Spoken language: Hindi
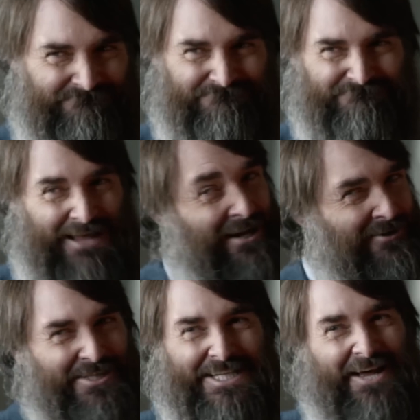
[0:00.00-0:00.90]
को
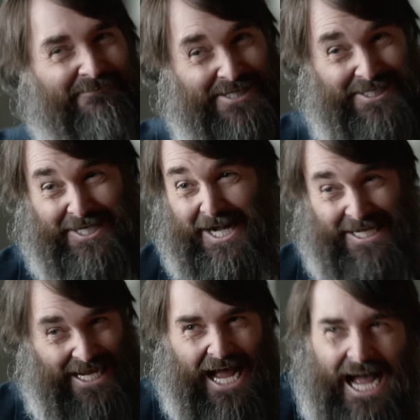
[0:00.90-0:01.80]
कुछ अलग फील होता
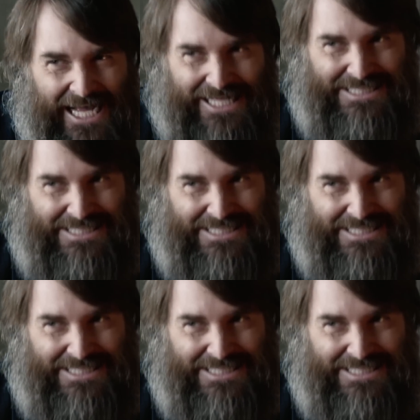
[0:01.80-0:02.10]
है और वो